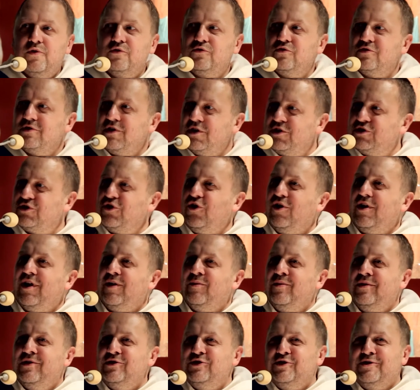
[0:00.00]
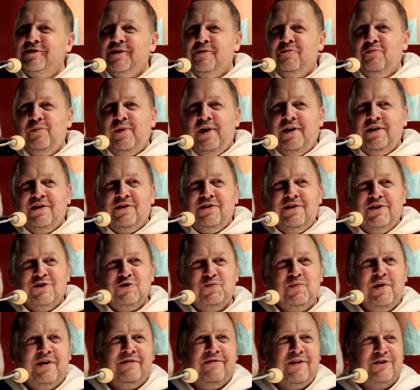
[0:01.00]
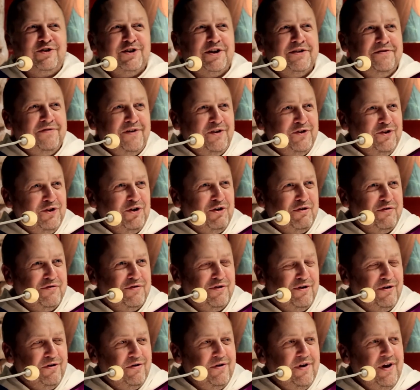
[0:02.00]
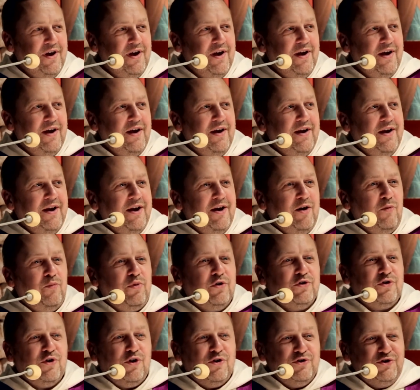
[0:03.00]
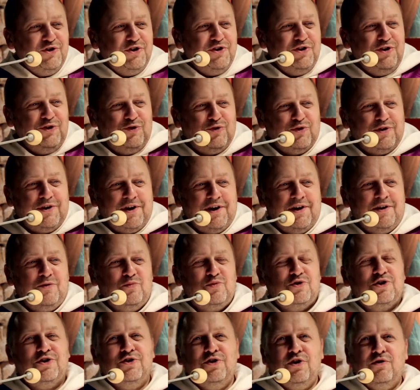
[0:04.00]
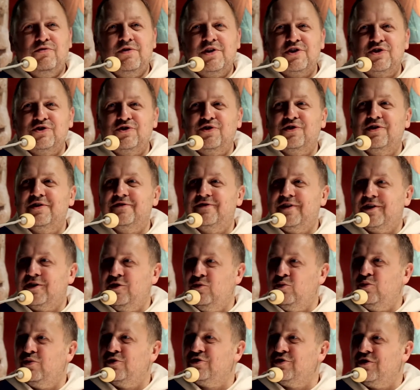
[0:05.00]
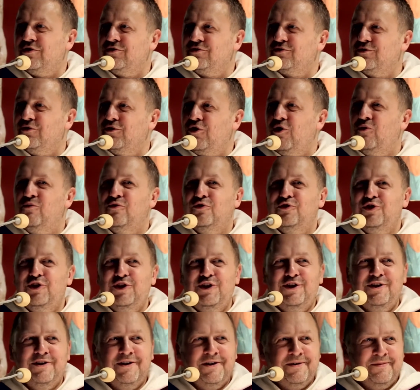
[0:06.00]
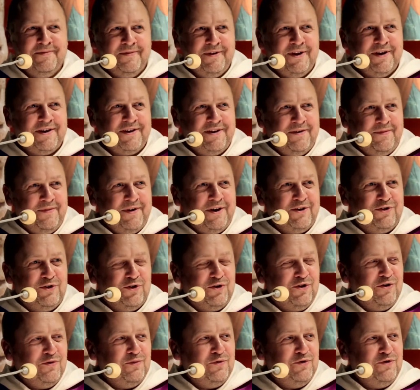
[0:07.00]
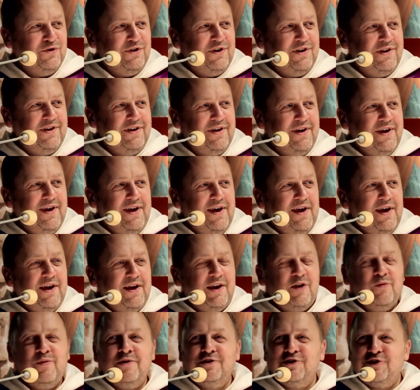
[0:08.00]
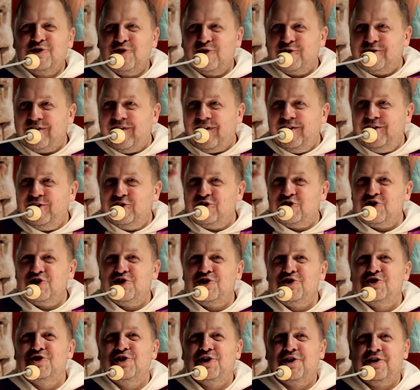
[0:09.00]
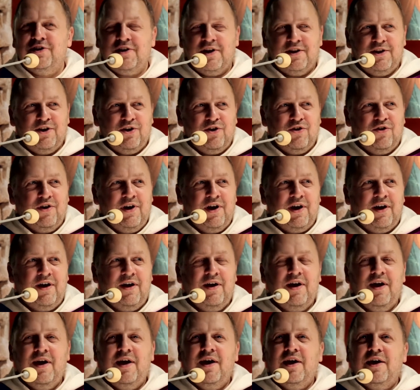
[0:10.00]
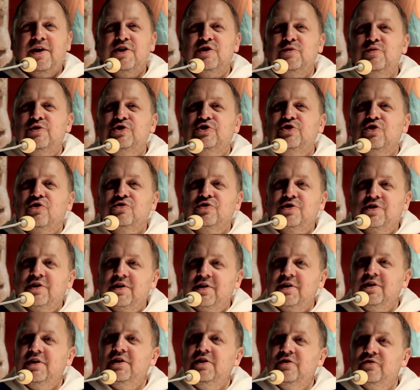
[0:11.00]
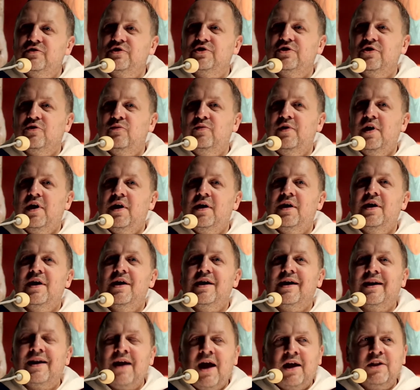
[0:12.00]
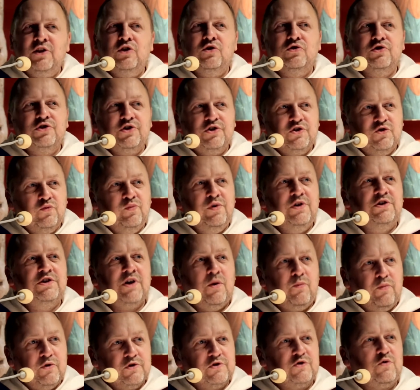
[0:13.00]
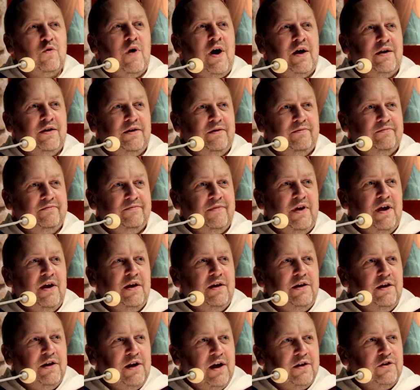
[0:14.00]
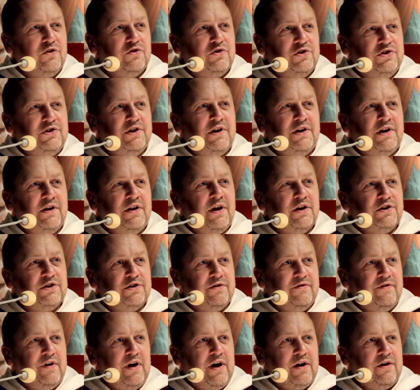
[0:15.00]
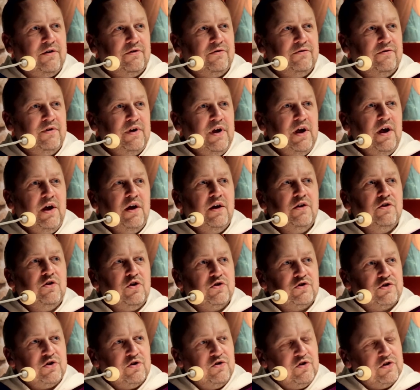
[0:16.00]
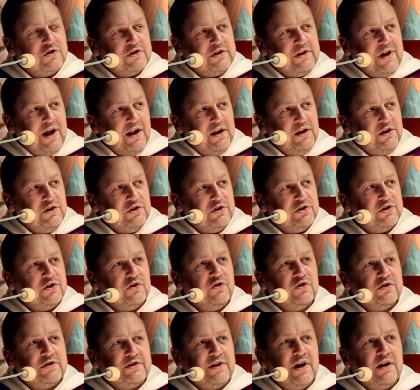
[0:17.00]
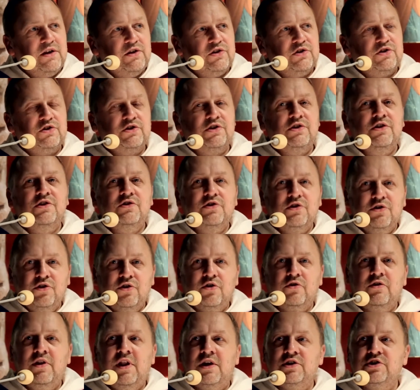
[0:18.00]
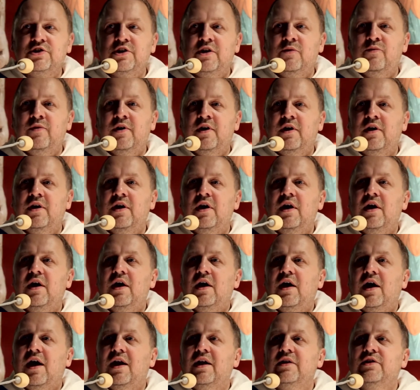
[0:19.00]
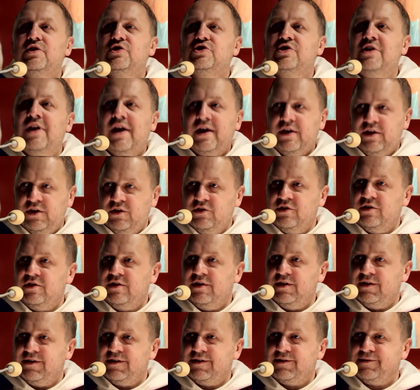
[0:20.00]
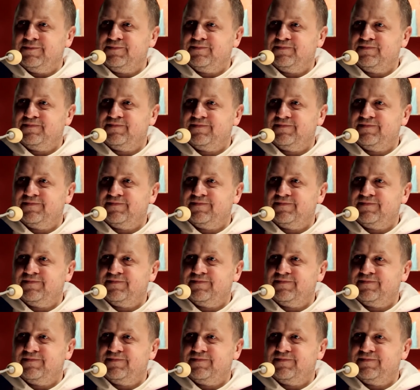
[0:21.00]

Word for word: bo tutaj schola będzie nam pięknie śpiewać adwentowo, podchodzili tutaj przed ołtarz trochę w takim porządku komunijnym, takim jak do komunii, i będziecie dostawali krzyżyk na drogę, żebyście odkryli w sobie radość bycia posłanym i radość dzielenia się wiarą. To, co dostaliście, dostaliście nie tylko dla siebie, ale też dla innych.